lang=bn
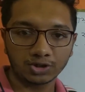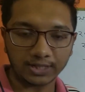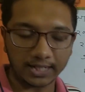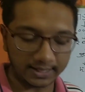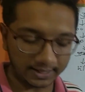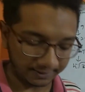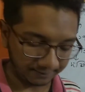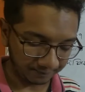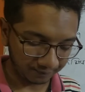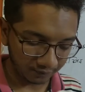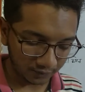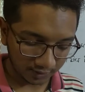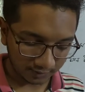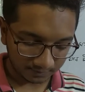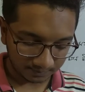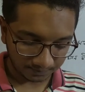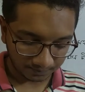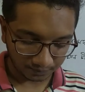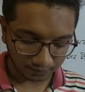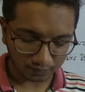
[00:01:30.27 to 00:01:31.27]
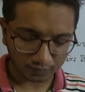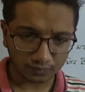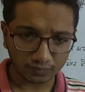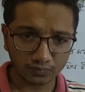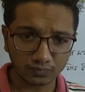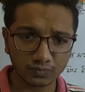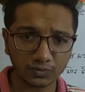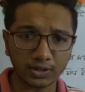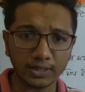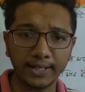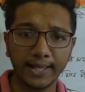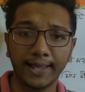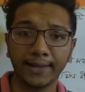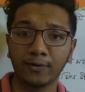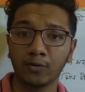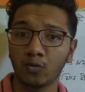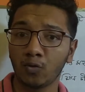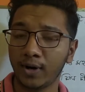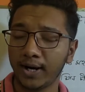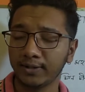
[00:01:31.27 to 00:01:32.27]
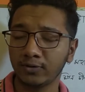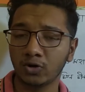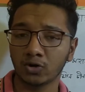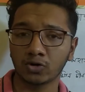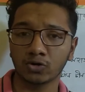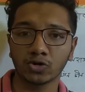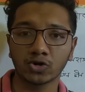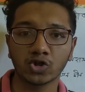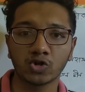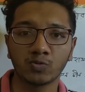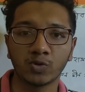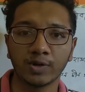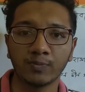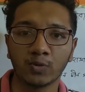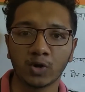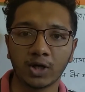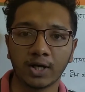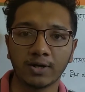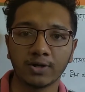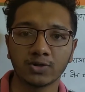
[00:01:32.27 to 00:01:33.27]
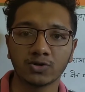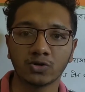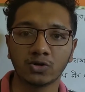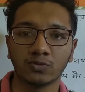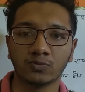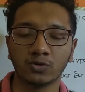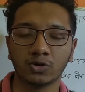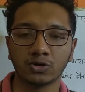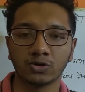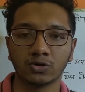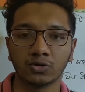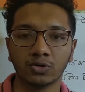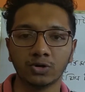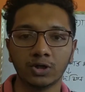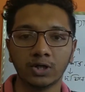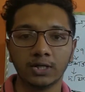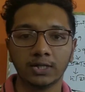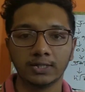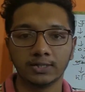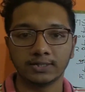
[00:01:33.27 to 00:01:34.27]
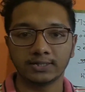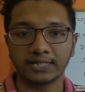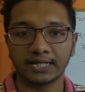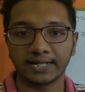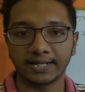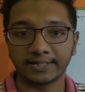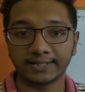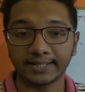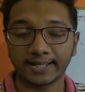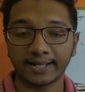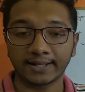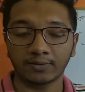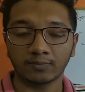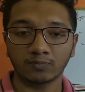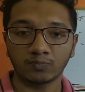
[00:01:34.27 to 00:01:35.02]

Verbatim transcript: সালে এই কোয়াড গঠনের সময় বলা হয়েছিল মূলত যে এটা